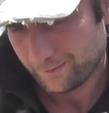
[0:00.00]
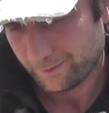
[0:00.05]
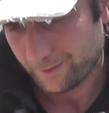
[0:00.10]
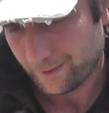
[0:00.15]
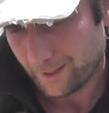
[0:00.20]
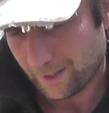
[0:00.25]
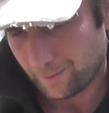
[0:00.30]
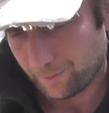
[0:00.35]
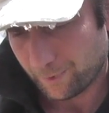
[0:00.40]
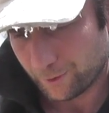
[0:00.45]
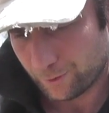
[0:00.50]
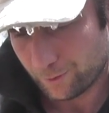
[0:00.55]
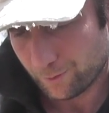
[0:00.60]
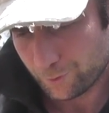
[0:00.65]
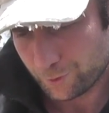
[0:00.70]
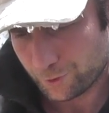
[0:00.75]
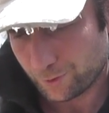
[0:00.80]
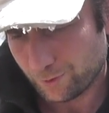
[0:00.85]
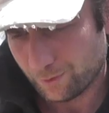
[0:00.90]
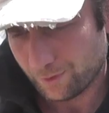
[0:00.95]
Так,
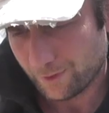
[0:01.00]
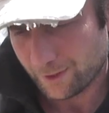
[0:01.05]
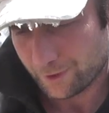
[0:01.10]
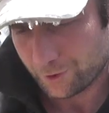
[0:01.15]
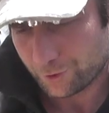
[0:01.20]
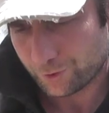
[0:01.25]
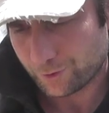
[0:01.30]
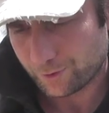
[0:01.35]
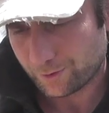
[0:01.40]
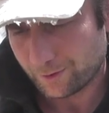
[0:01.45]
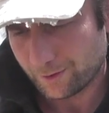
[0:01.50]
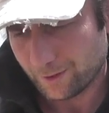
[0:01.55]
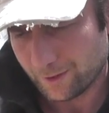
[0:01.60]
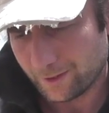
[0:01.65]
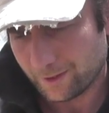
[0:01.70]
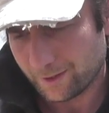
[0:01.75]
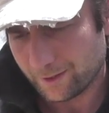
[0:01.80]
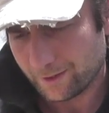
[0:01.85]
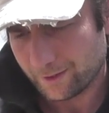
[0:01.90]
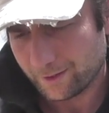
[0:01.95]
потом что у нас?
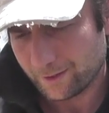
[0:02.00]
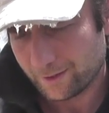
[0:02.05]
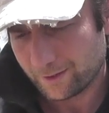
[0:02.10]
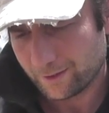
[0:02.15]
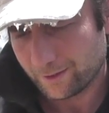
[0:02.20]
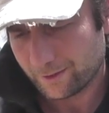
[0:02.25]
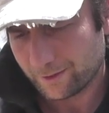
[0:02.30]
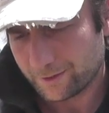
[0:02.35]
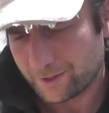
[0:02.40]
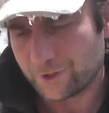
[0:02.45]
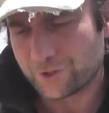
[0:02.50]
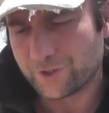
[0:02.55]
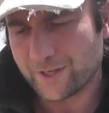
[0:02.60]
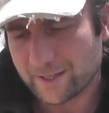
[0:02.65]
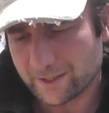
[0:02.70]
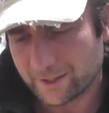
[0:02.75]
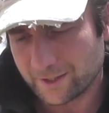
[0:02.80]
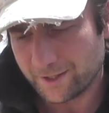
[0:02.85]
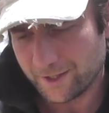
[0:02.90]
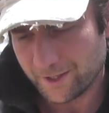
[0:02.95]
Э,
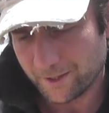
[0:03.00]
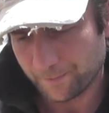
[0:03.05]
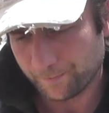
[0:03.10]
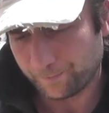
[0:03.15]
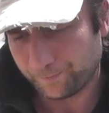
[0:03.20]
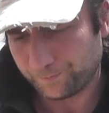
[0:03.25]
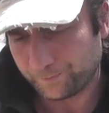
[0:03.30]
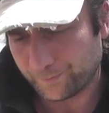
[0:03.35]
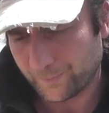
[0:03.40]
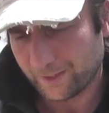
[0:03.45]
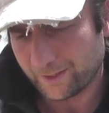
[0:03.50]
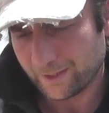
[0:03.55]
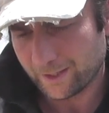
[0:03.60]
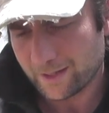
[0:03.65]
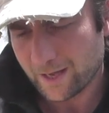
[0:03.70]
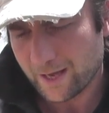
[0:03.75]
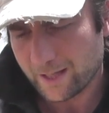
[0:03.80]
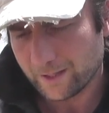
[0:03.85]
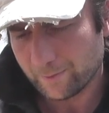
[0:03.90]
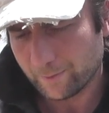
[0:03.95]
сейчас где? На
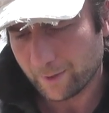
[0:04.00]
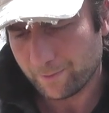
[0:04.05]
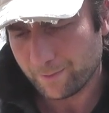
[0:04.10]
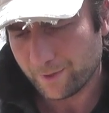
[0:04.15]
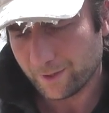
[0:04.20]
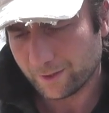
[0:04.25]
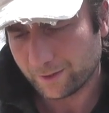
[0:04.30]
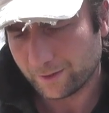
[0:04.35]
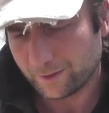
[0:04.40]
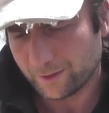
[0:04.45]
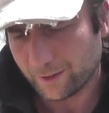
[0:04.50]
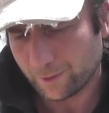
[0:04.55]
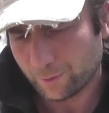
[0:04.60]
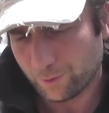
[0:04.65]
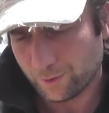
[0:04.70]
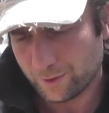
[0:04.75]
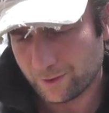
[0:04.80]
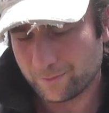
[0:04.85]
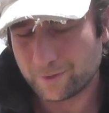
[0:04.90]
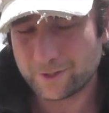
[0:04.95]
данный момент
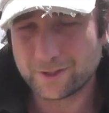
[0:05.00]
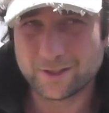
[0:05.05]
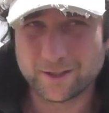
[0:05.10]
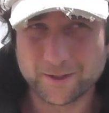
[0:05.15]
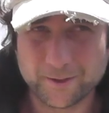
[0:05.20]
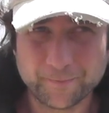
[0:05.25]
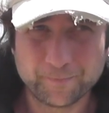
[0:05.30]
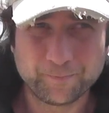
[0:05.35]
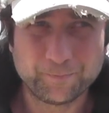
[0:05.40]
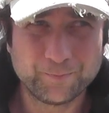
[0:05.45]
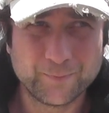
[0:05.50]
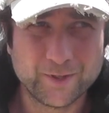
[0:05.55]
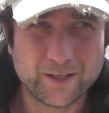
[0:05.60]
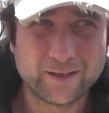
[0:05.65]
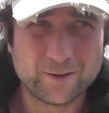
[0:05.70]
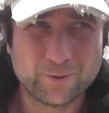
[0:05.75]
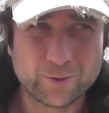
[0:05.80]
находимся на